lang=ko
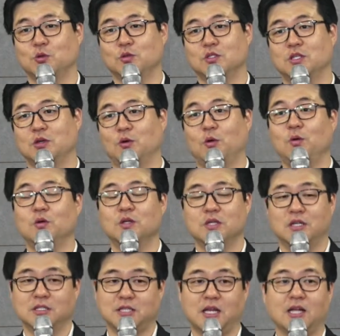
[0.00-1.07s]
존재로
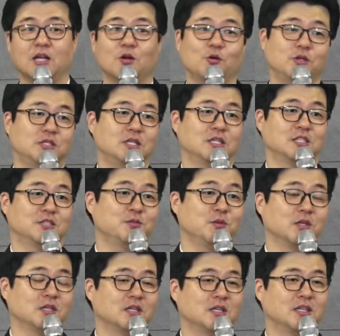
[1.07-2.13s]
살아가고 있지
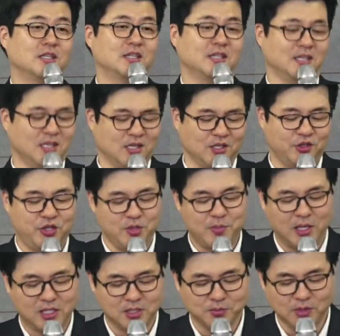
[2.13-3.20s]
않습니까? 그래서 이
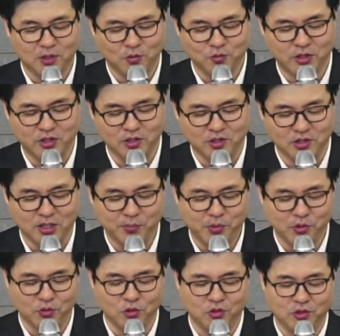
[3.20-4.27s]
말씀 가운데는
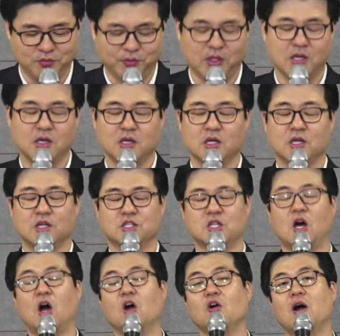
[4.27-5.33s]
한편으로는
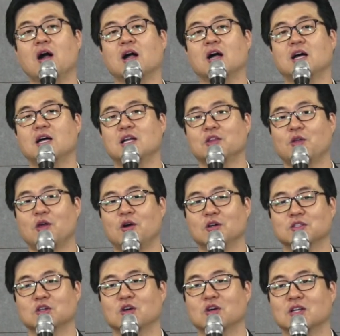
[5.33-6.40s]
성화가
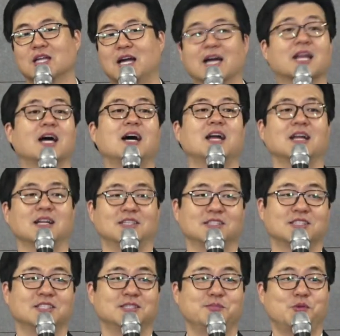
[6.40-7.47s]
되어서
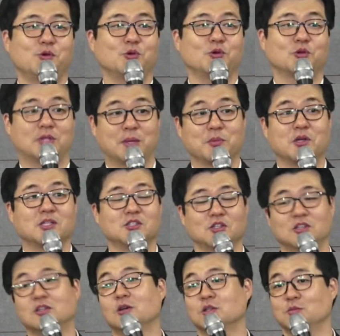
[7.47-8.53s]
가라라는 그 표현도 담겨져
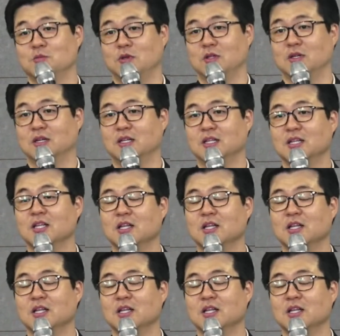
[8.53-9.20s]
있는 것입니다.